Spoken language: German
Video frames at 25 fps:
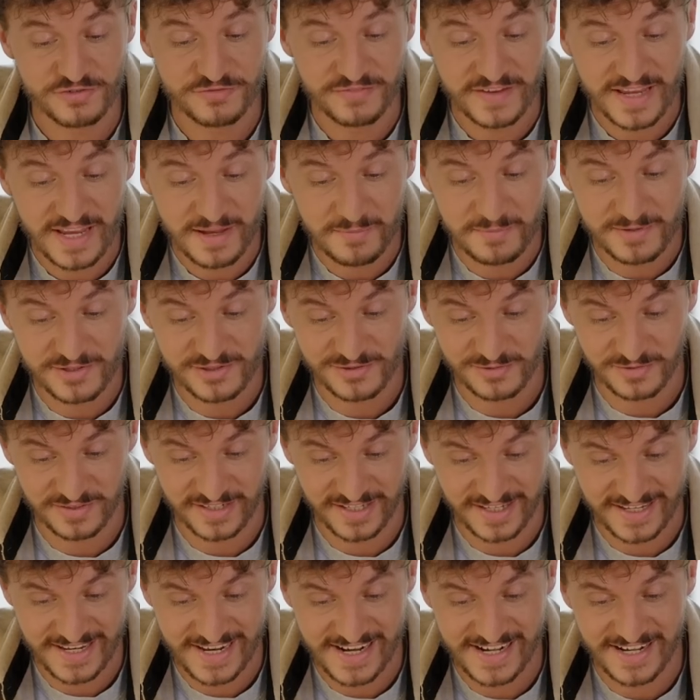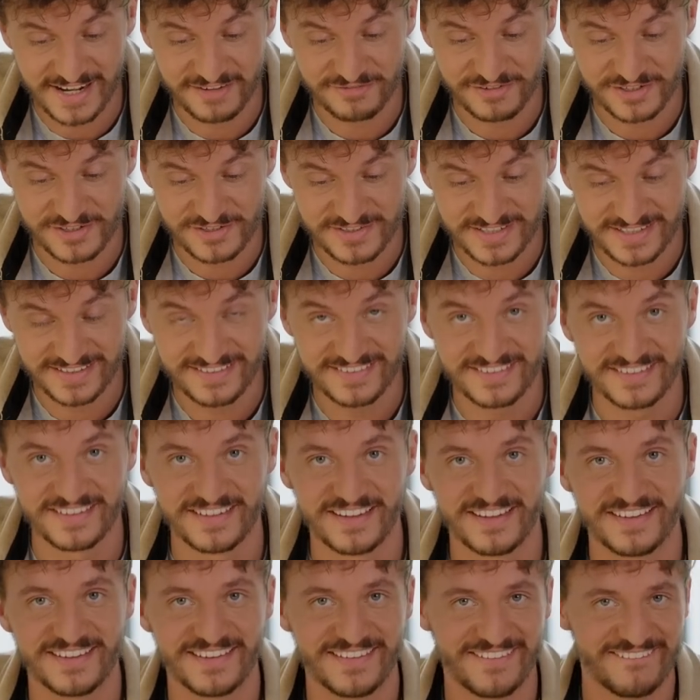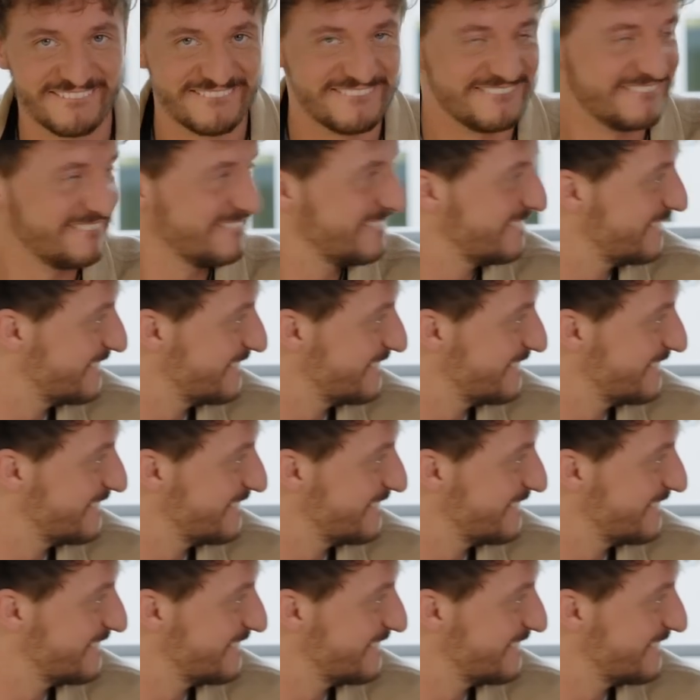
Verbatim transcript: Schwäbisch und der Kellner versteht sie nicht.